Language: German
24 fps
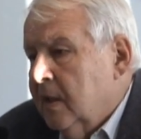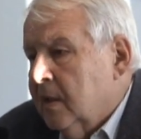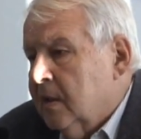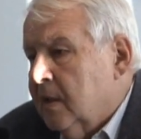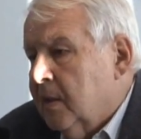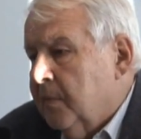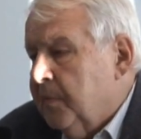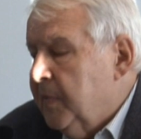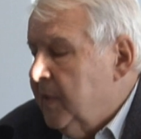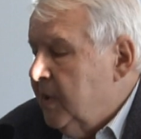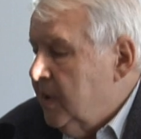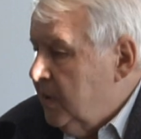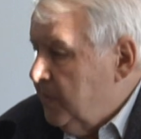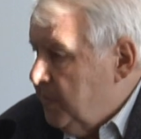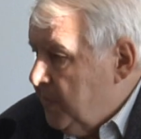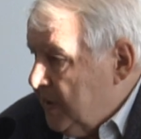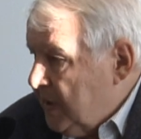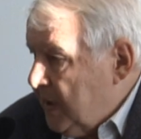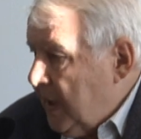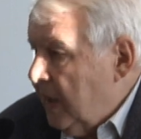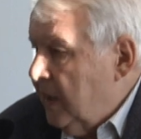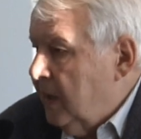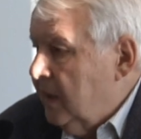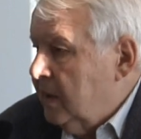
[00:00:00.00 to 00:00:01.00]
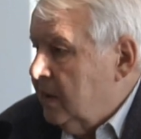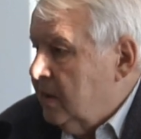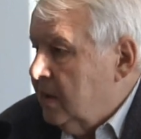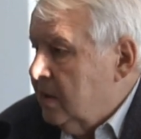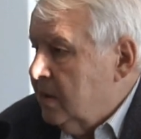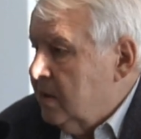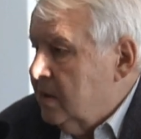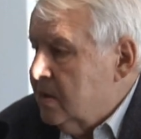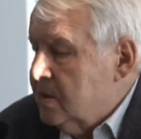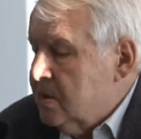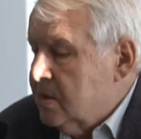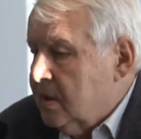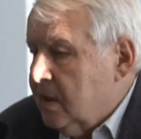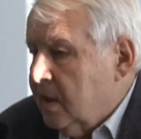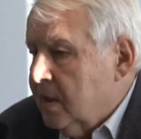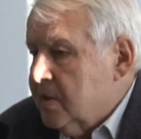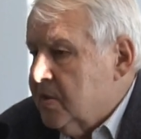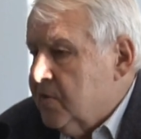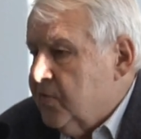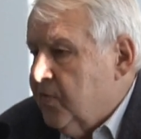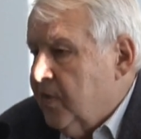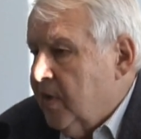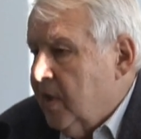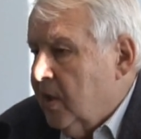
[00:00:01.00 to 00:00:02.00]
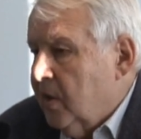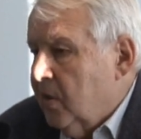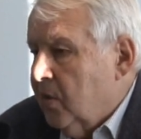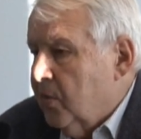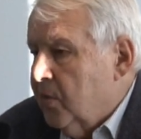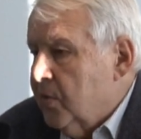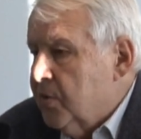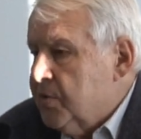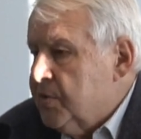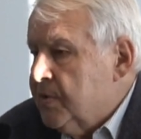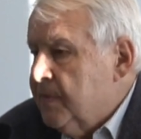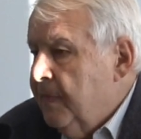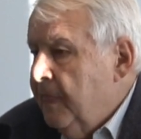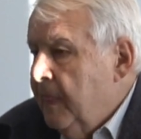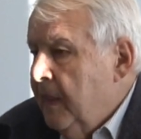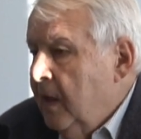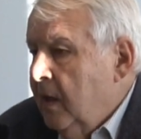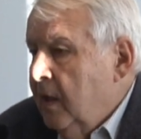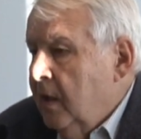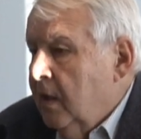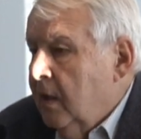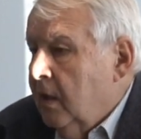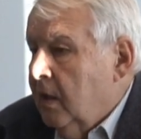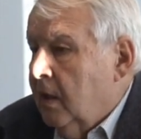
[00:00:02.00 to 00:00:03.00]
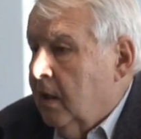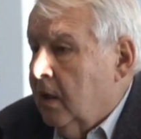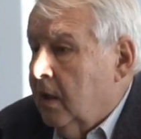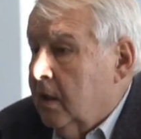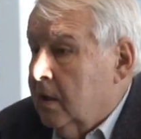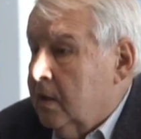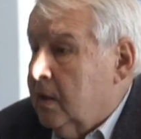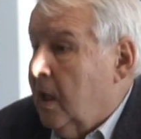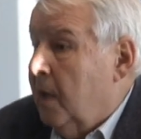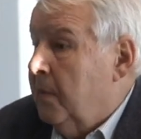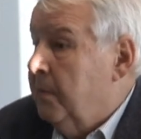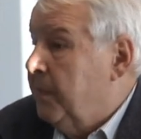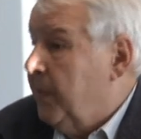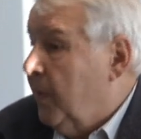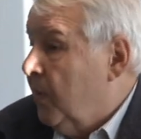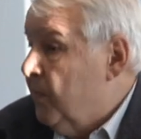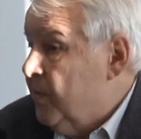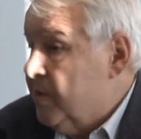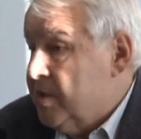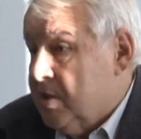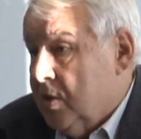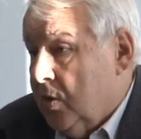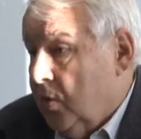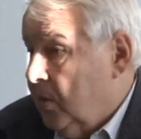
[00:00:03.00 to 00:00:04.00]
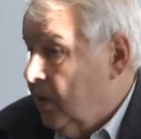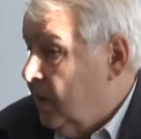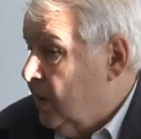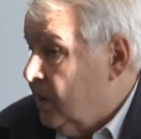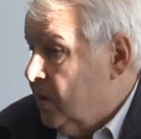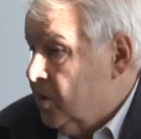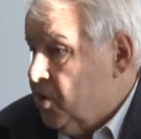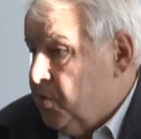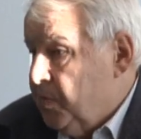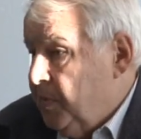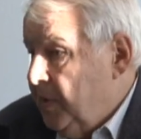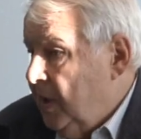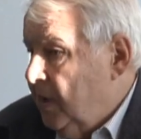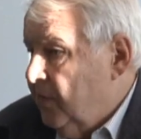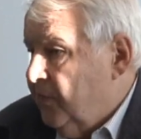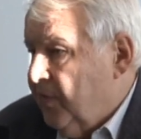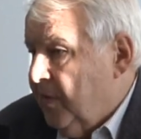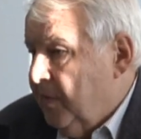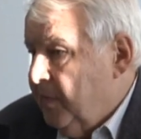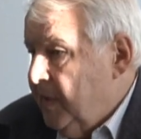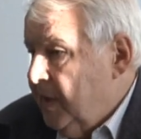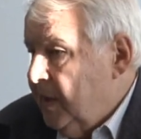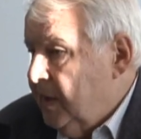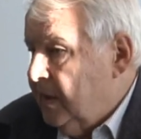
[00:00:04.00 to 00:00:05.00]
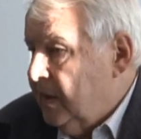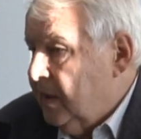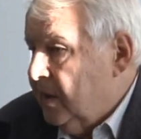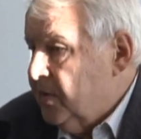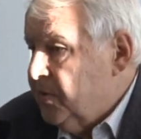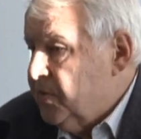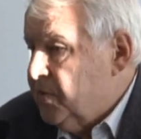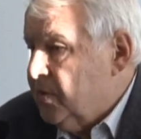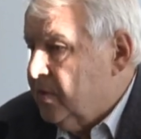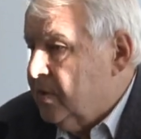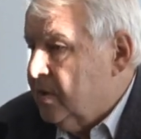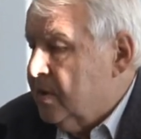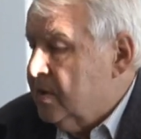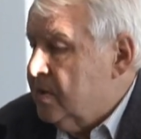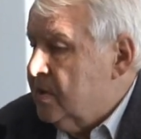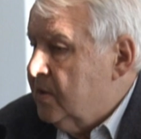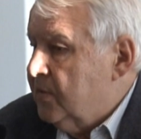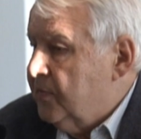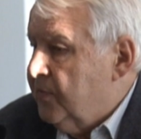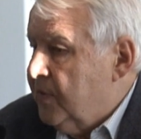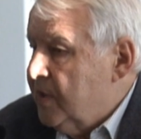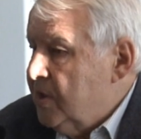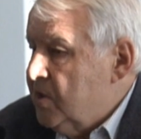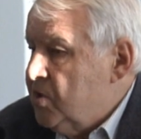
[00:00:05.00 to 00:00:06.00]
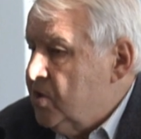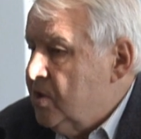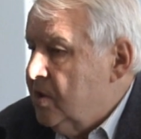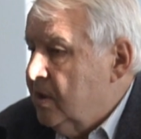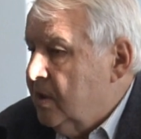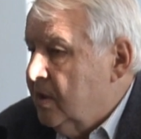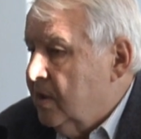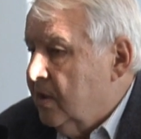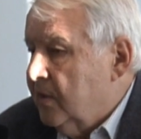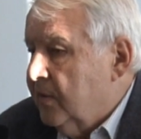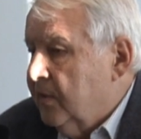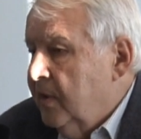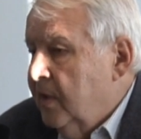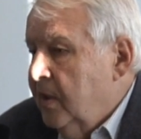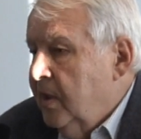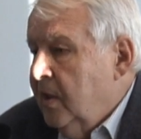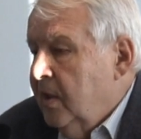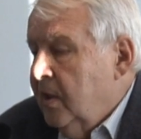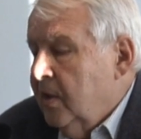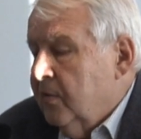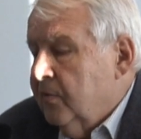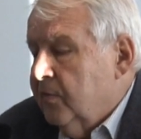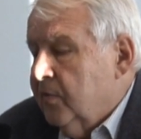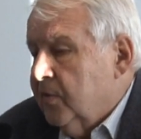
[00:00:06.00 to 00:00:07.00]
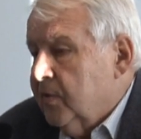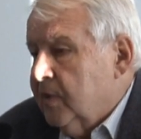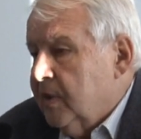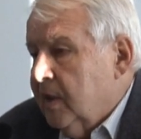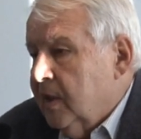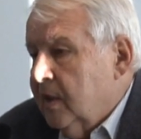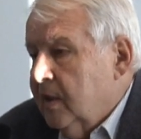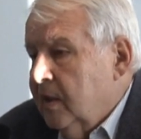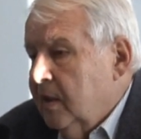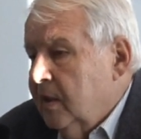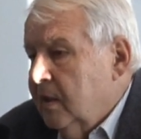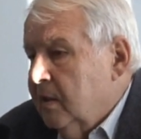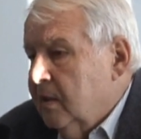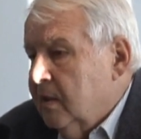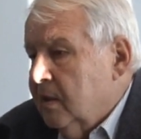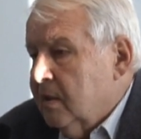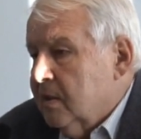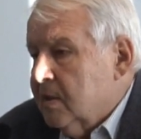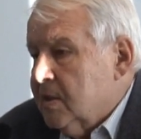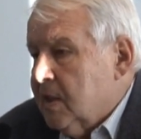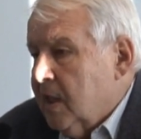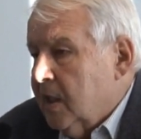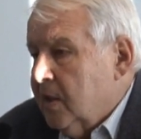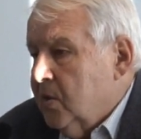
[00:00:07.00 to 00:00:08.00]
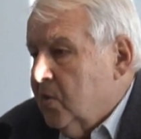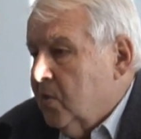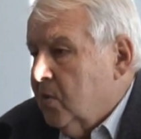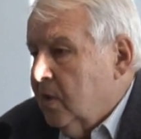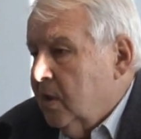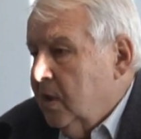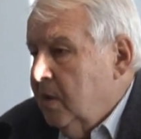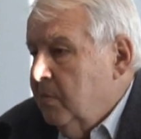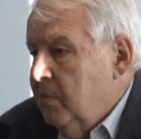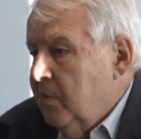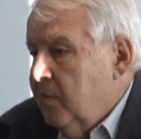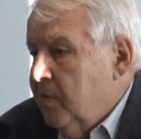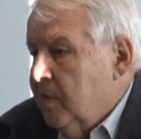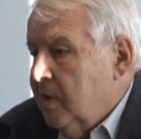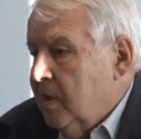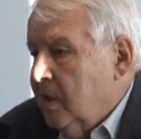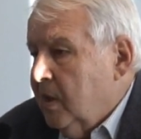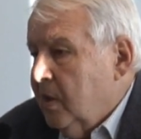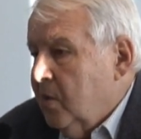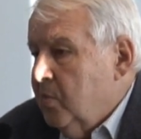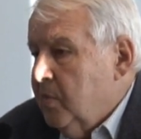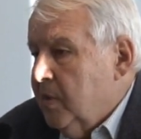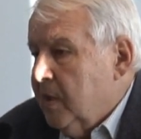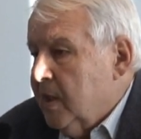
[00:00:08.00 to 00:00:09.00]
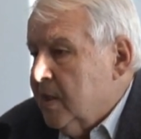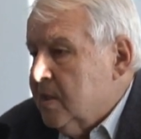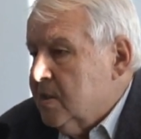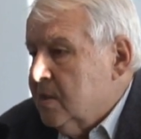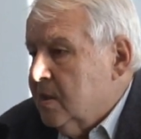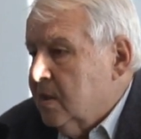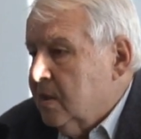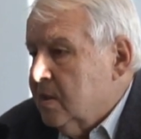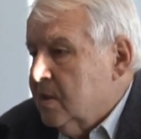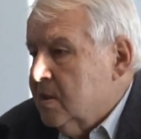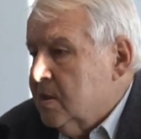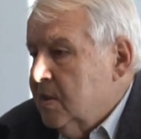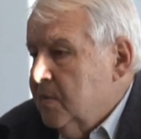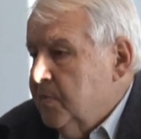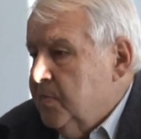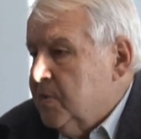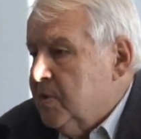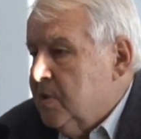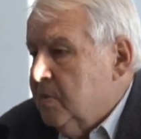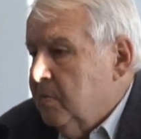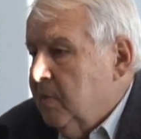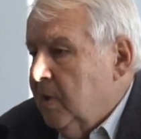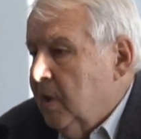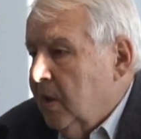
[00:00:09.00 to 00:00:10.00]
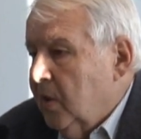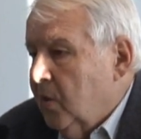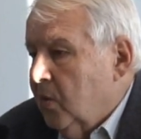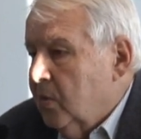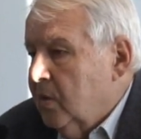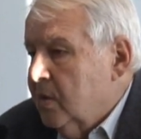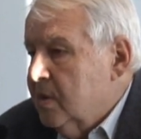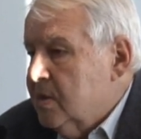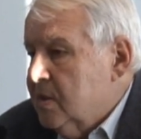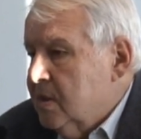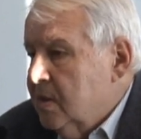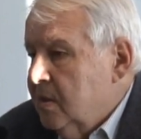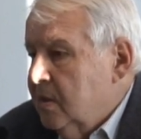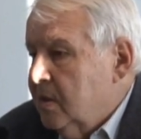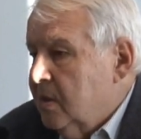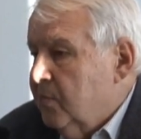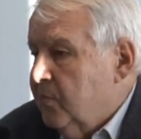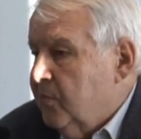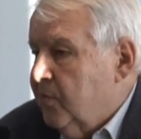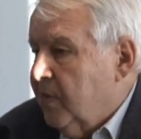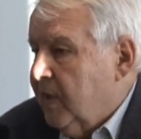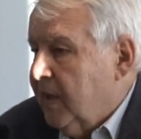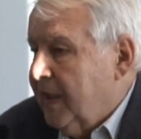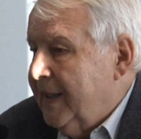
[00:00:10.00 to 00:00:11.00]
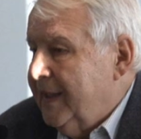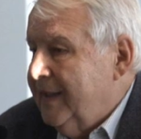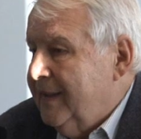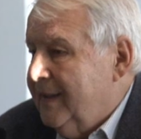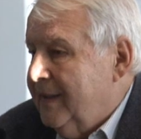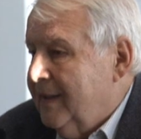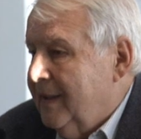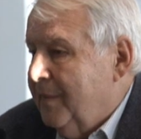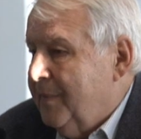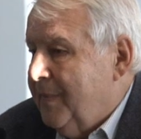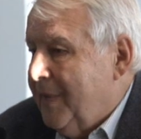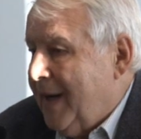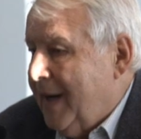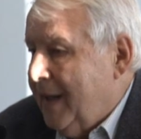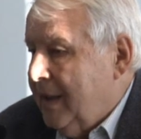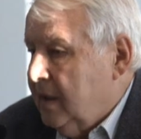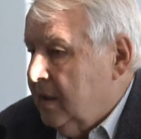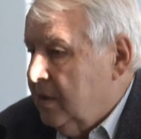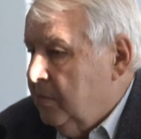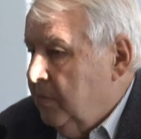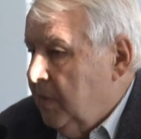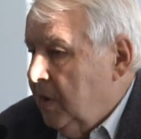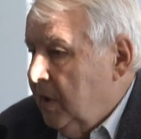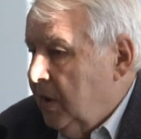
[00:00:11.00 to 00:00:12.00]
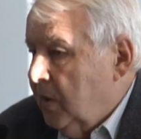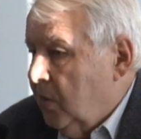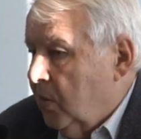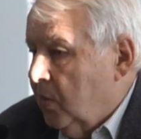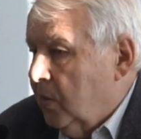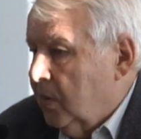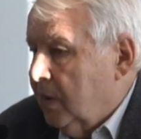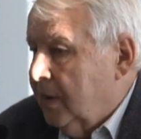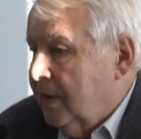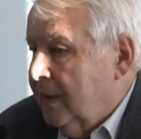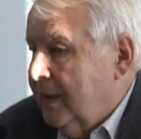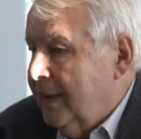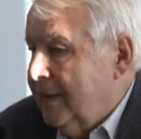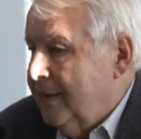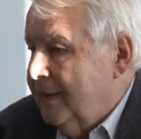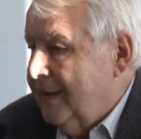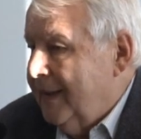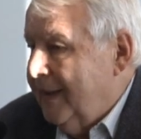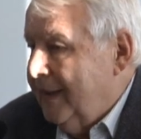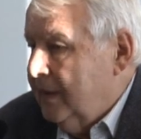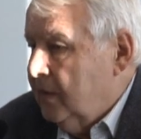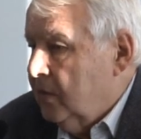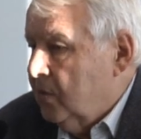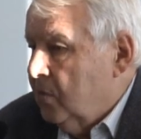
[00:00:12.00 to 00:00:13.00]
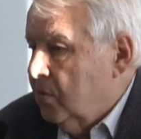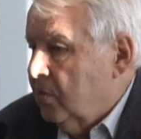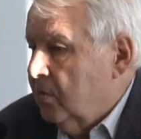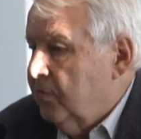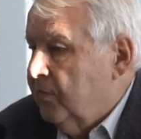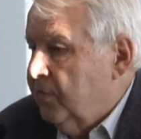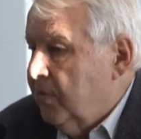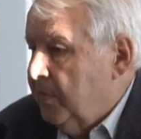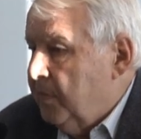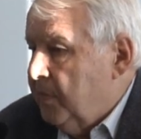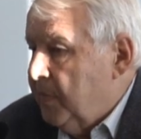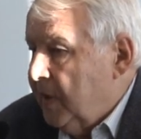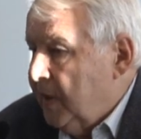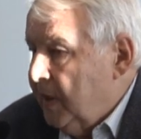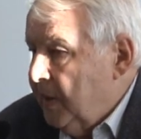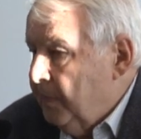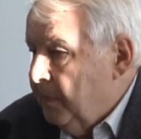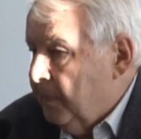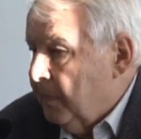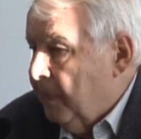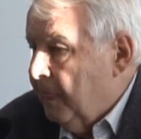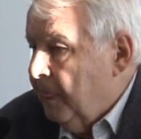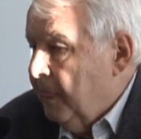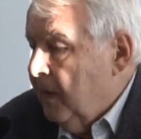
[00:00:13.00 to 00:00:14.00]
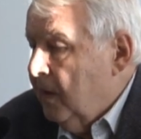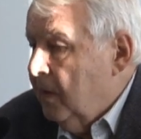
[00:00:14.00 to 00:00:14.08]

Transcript: dann bin ich beteiligt an diesen Transferlösen. Äh, dann Provisionen an Spielervermittler, sodass ich feststellen kann, von den in den Zeitungen immer wieder herumgeisternden 17 Millionen sind dem Verein knapp 8 Millionen netto verblieben